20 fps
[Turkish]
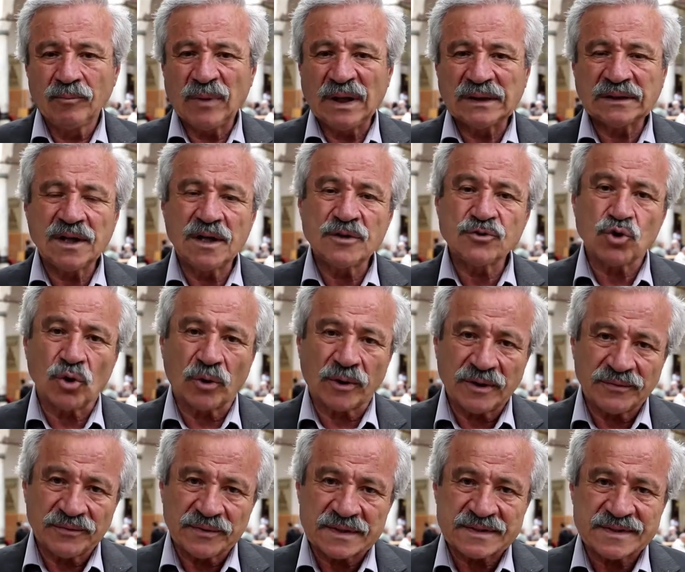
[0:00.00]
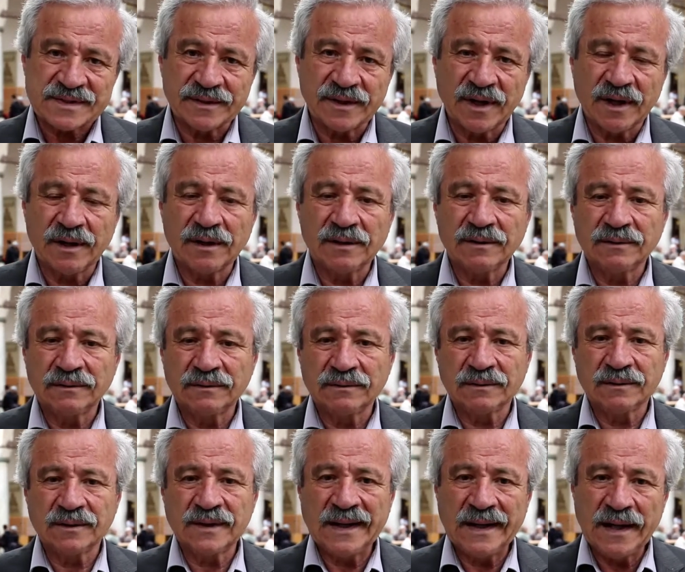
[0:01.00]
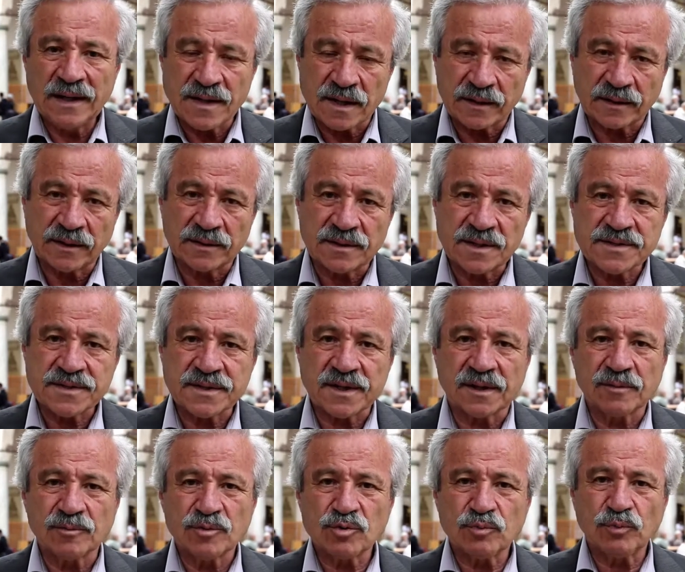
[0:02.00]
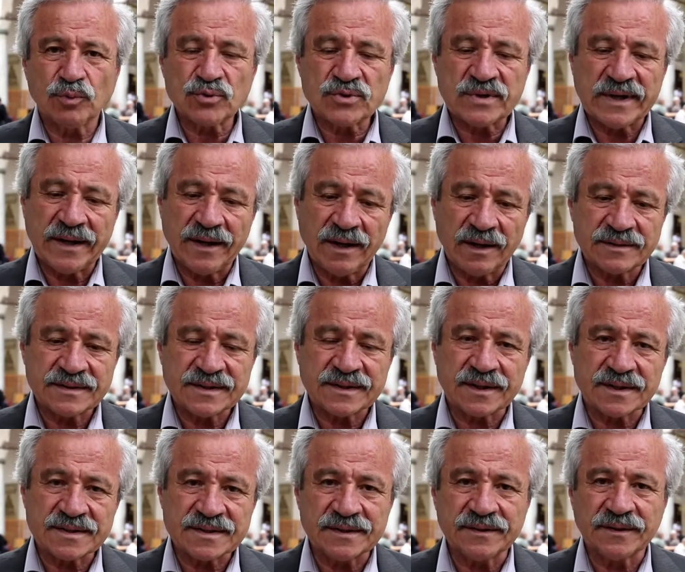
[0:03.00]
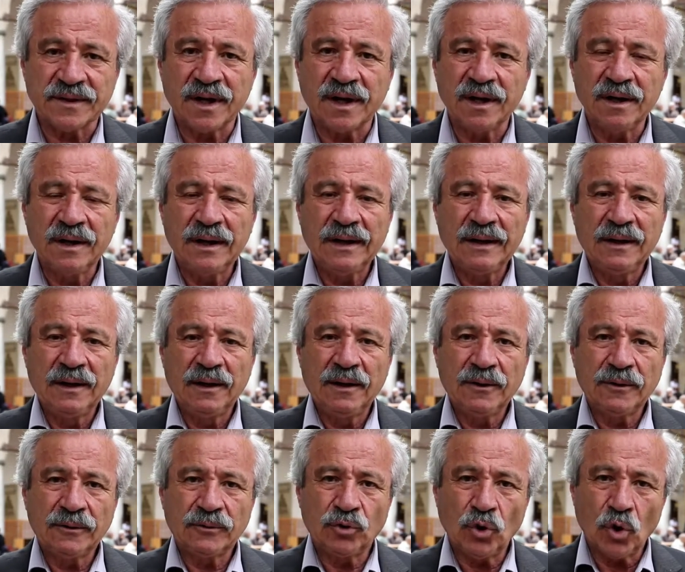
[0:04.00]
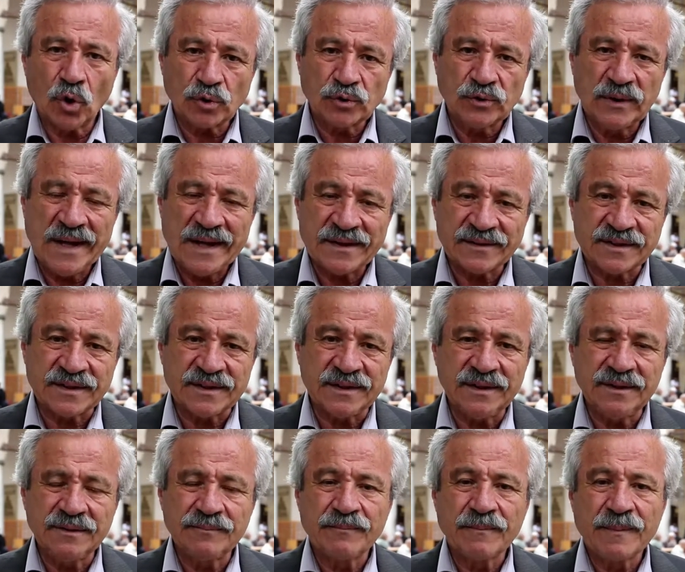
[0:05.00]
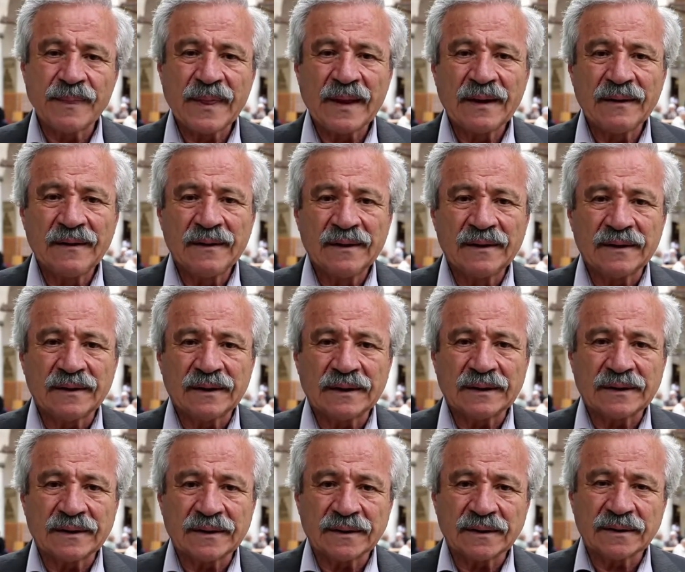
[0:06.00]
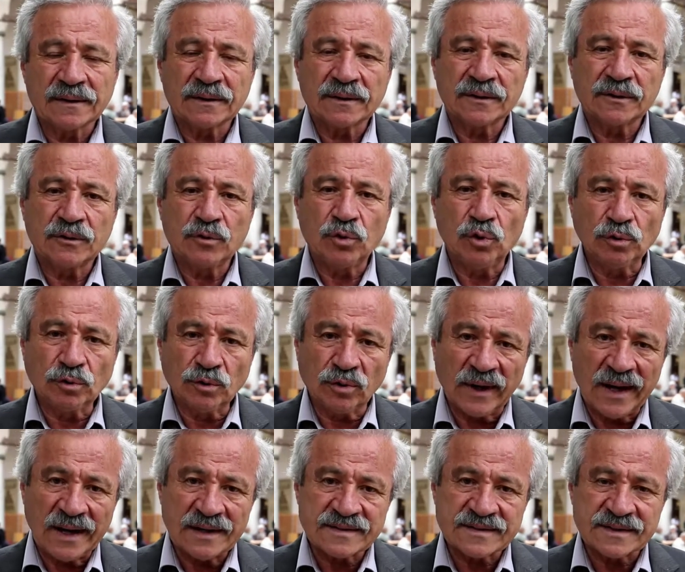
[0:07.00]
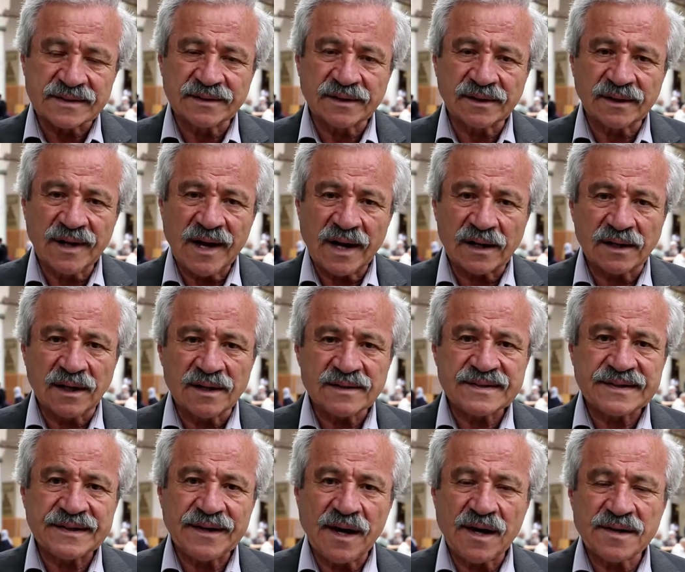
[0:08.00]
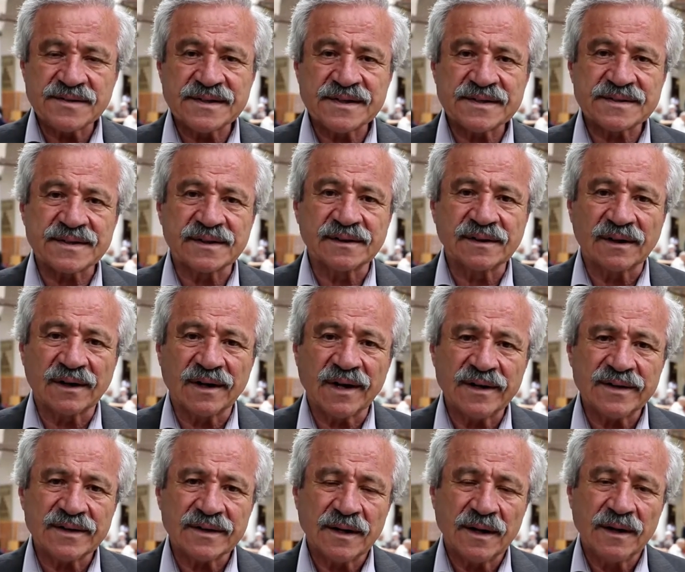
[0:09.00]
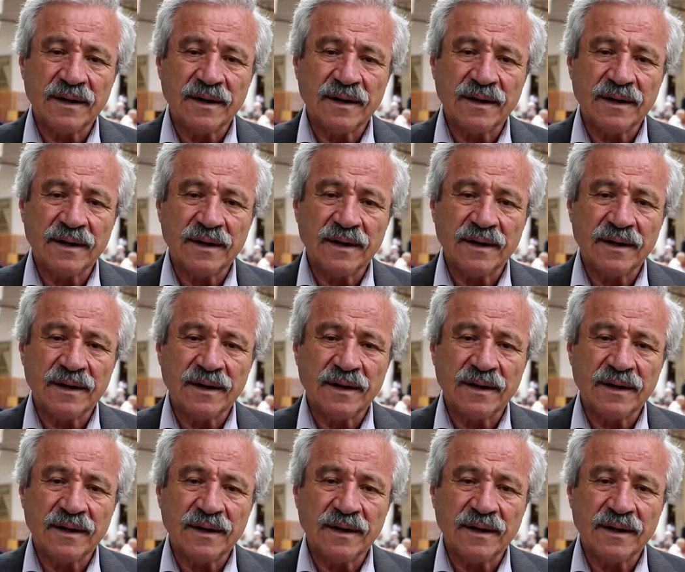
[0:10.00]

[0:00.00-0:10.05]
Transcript: Balkan coğrafyasına gelen arkadaşlarımız bu seyahat sırasında gördüler ki e, kültürel sınırlarla siyasi sınırlar